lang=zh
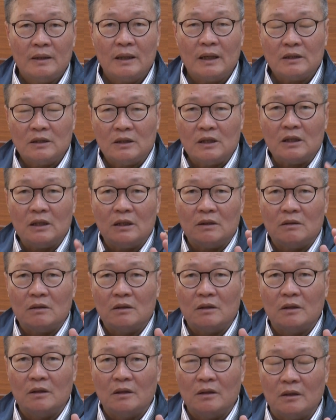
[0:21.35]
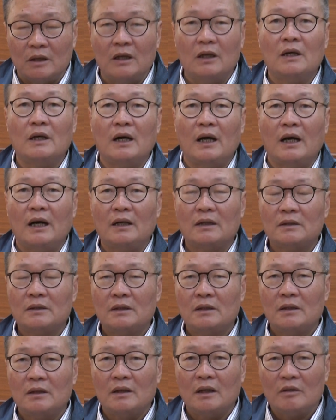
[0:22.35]
那这个歌啊，
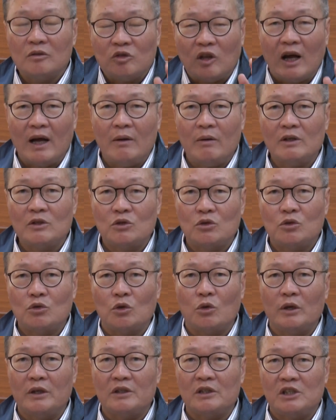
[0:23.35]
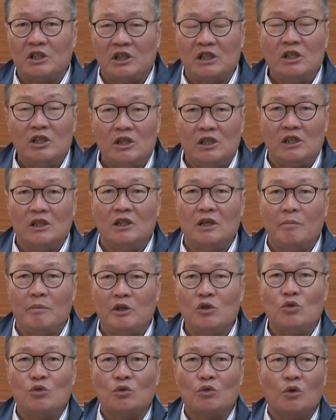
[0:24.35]
跟台湾作为一个新兴的
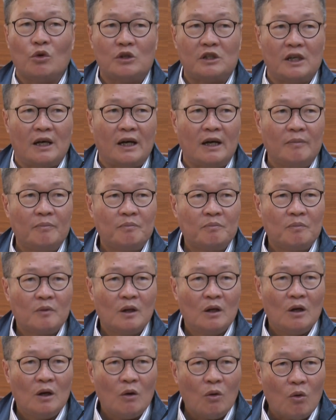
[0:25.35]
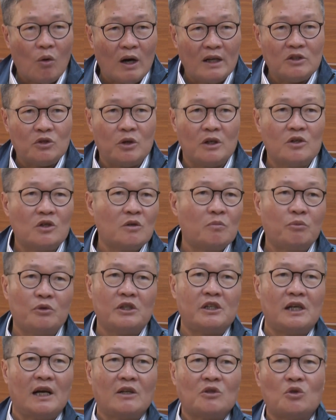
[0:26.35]
民主国家，完全是不
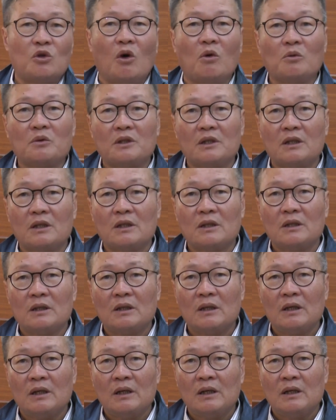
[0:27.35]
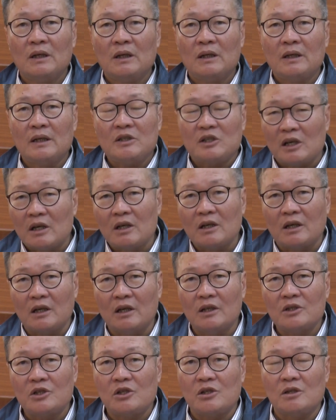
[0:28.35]
相容的。那整个
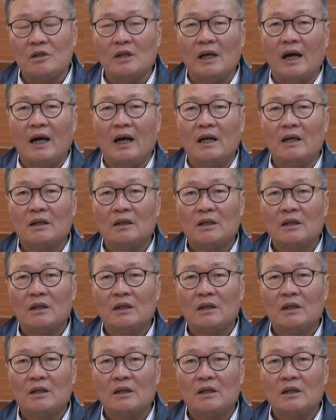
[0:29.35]
歌词啊。